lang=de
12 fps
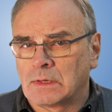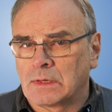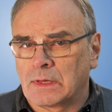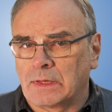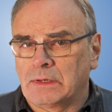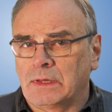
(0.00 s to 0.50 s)

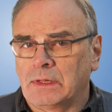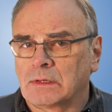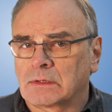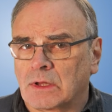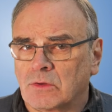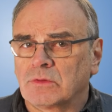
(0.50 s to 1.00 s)
Eine
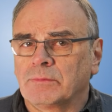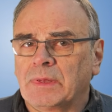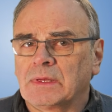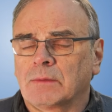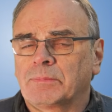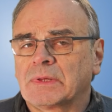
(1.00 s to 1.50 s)
1000
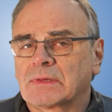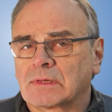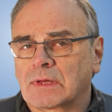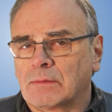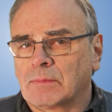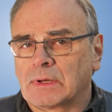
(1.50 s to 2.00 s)
Megapixel
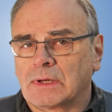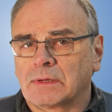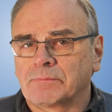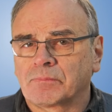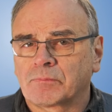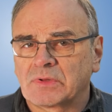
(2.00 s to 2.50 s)

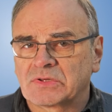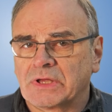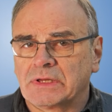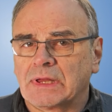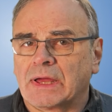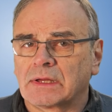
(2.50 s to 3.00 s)
Kamera
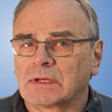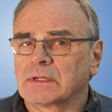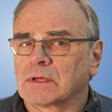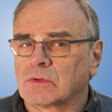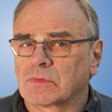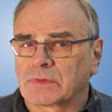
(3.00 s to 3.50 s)
besteht
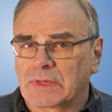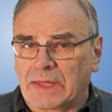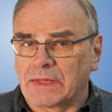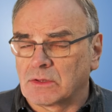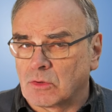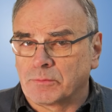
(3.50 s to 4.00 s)
eigentlich aus
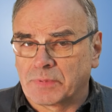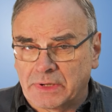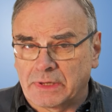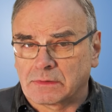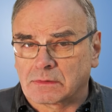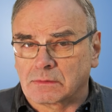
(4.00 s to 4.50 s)
drei
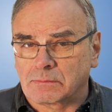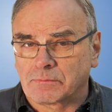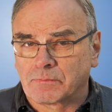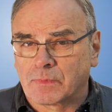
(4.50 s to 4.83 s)
Komponenten.